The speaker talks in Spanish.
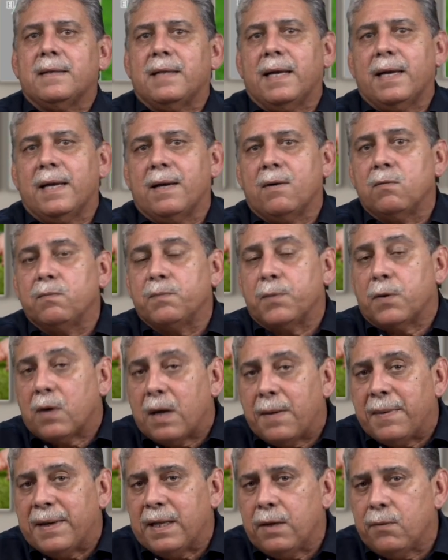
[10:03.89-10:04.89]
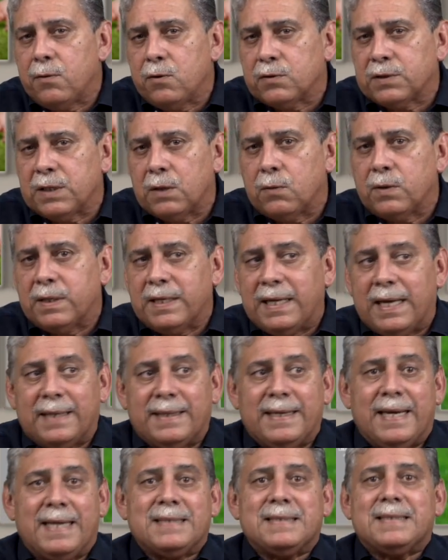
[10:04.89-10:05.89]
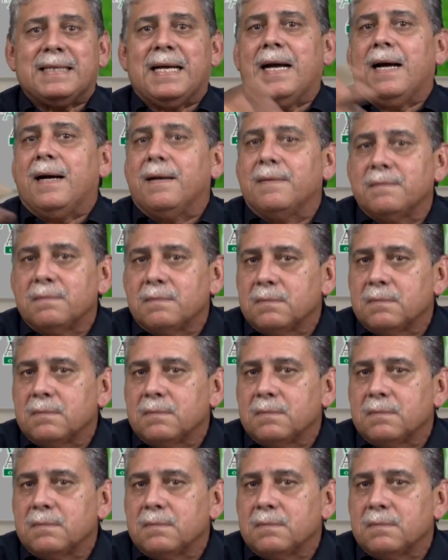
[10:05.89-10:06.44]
de un programa de bioseguridad de hasta